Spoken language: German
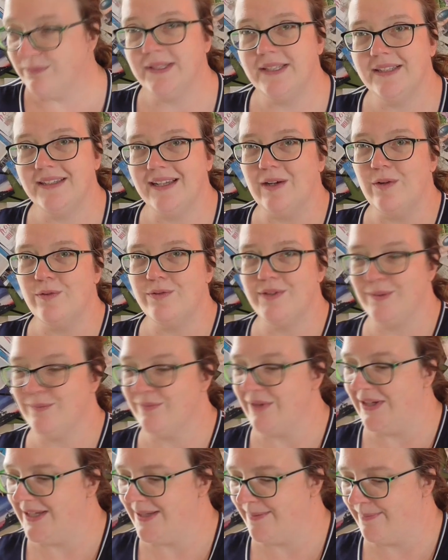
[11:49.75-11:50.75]
unbedingt
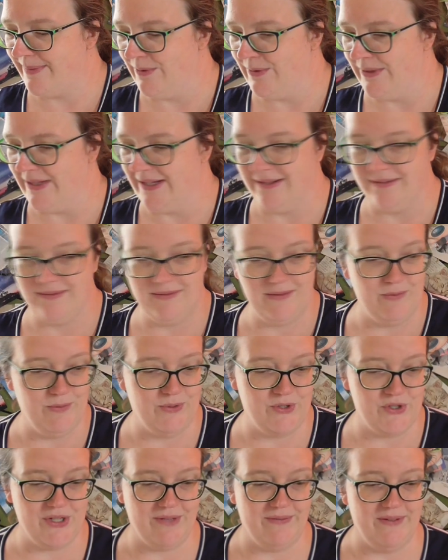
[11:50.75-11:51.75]
aufnehmen, weil ich brauche ja
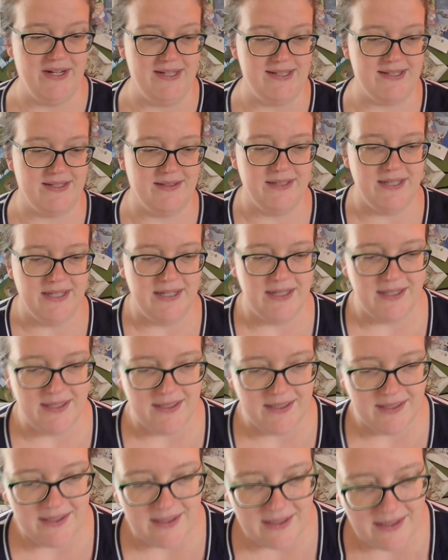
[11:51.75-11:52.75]
logischerweise
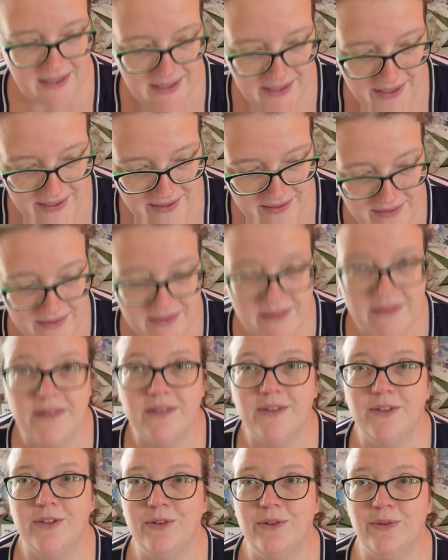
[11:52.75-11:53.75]
eine
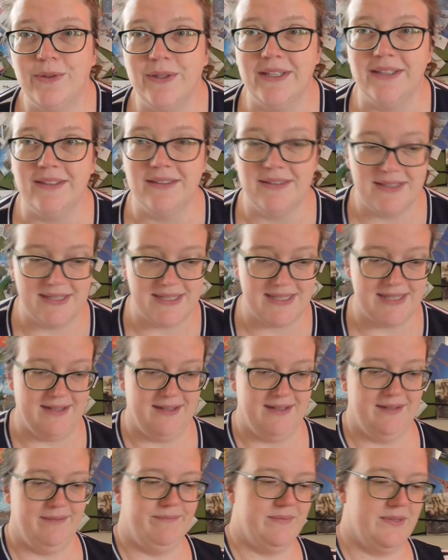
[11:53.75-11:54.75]
neue Zahl.
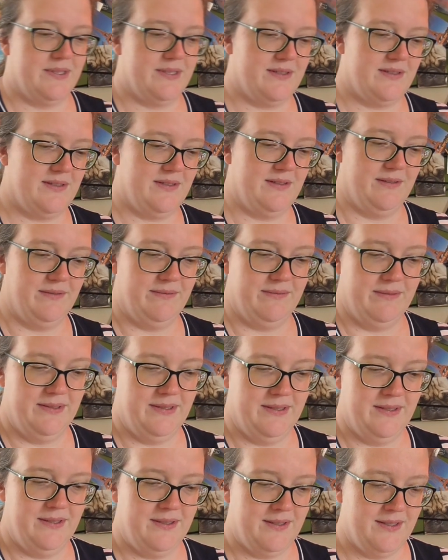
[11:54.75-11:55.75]
So,
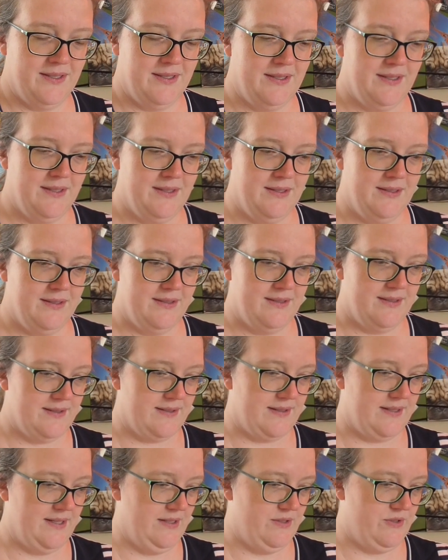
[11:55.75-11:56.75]

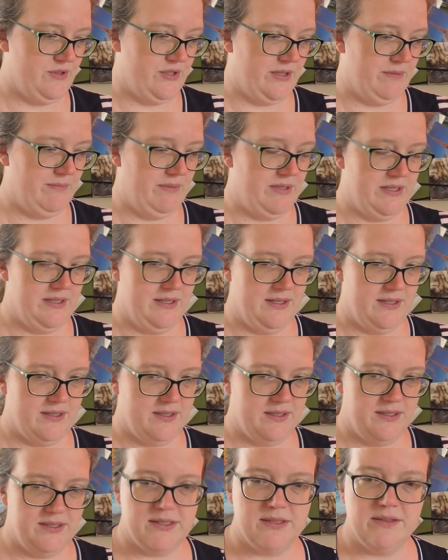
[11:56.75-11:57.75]
das Kind schickt mir
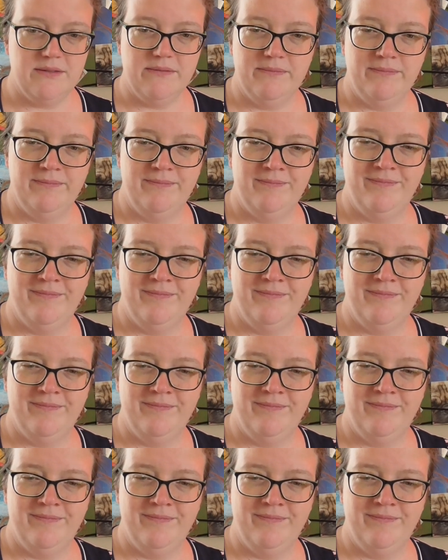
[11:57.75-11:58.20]
Nachrichten